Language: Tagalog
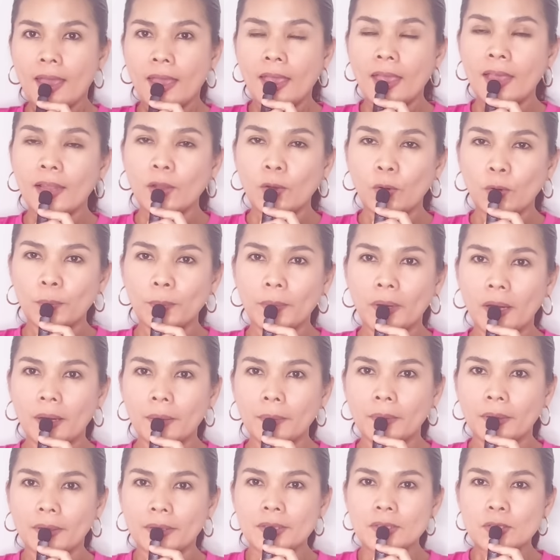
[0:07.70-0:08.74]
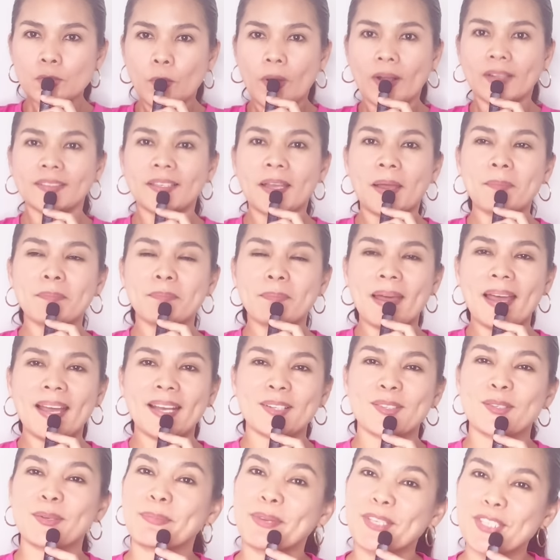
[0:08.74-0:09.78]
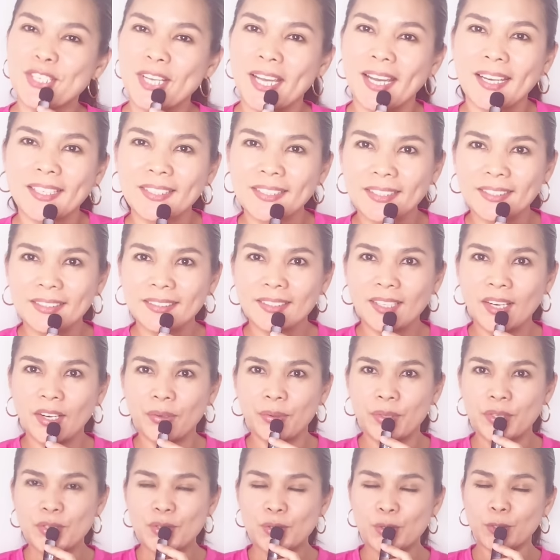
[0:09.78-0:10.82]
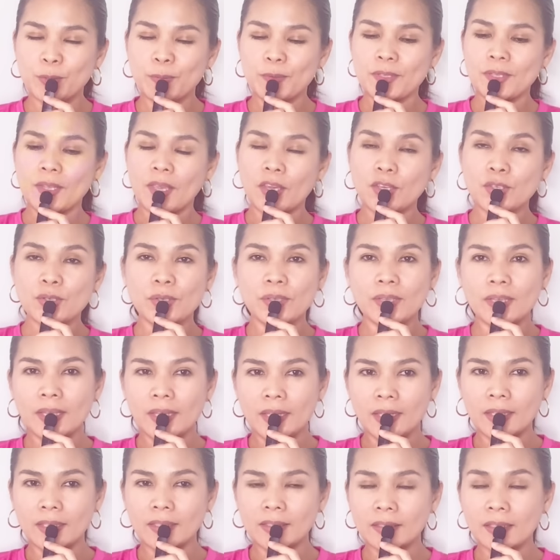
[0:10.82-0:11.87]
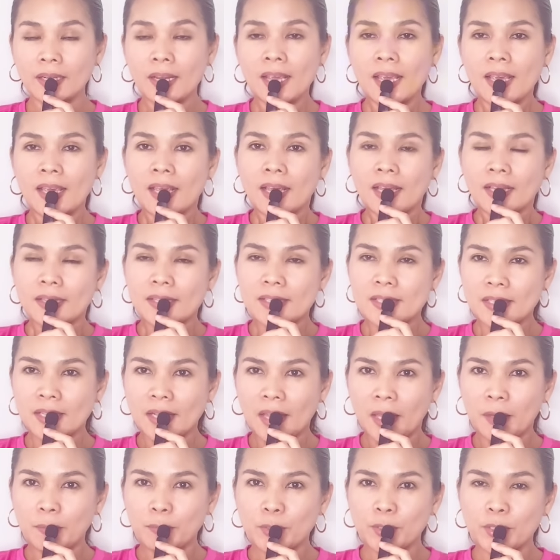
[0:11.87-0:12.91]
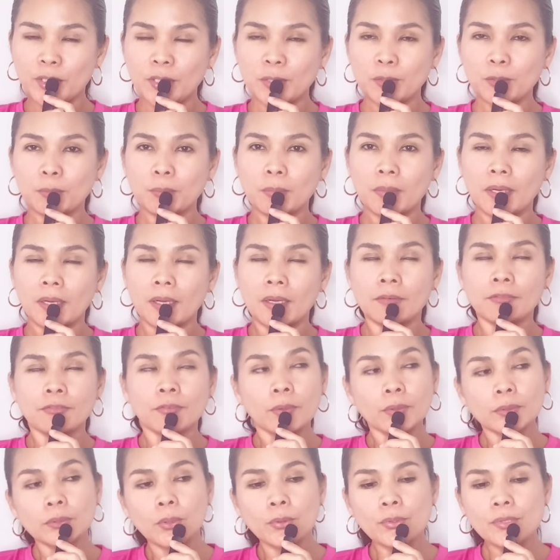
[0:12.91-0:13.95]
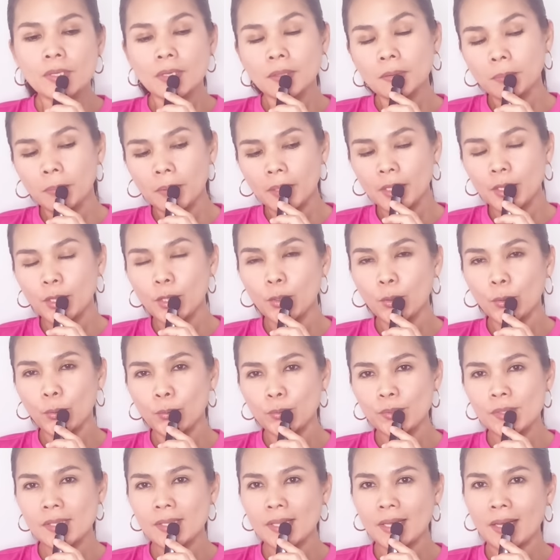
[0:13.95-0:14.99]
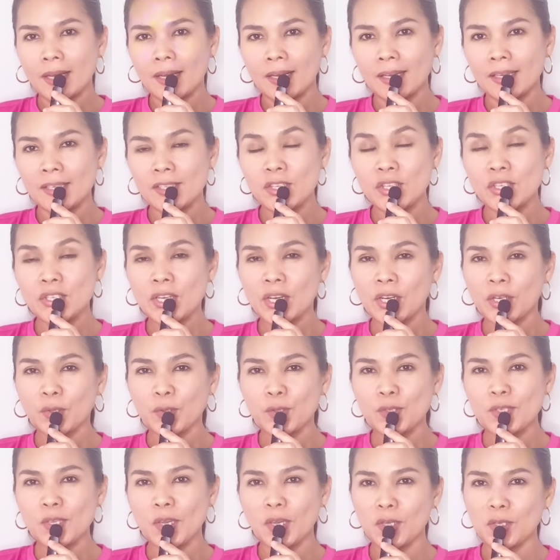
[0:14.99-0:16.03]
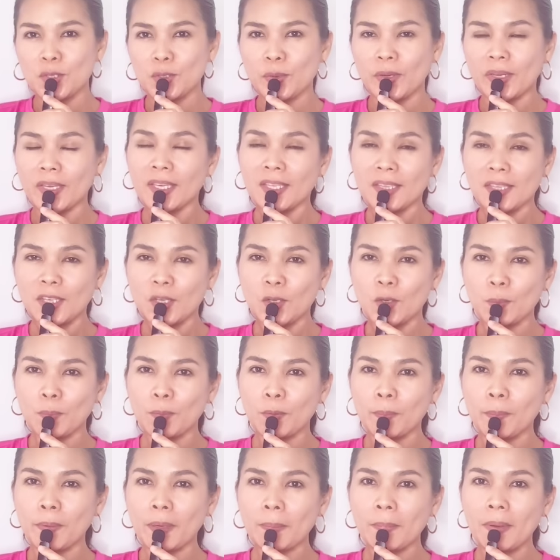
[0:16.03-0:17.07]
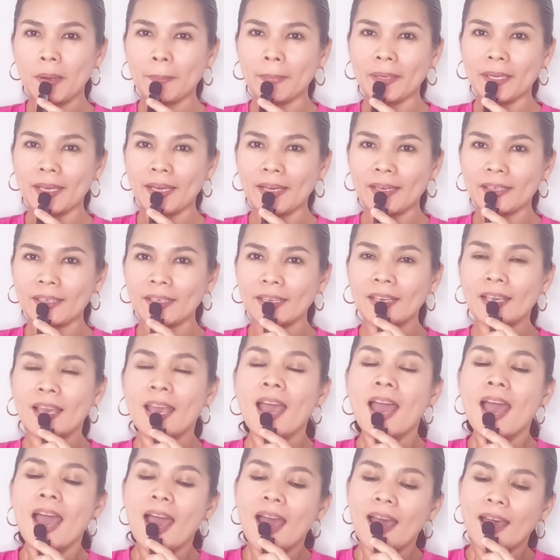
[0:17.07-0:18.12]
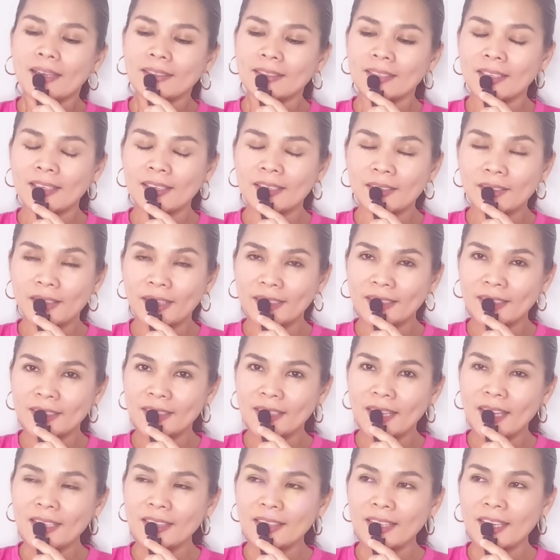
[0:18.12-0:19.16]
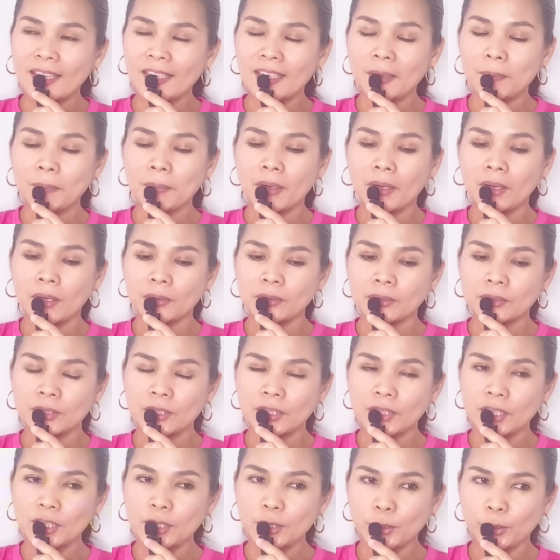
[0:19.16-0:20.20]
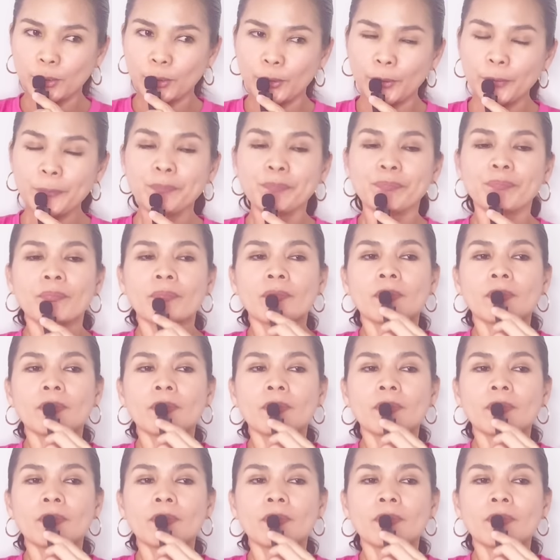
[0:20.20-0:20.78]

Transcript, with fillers: Hello mga Mars! Welcome back to my channel, Karen Scoop Station here. Disclaimer, itong mga photos and videos na isishare ko sa inyo ay hindi ko po pagmamayari at ikikredit natin ang mga owner nito.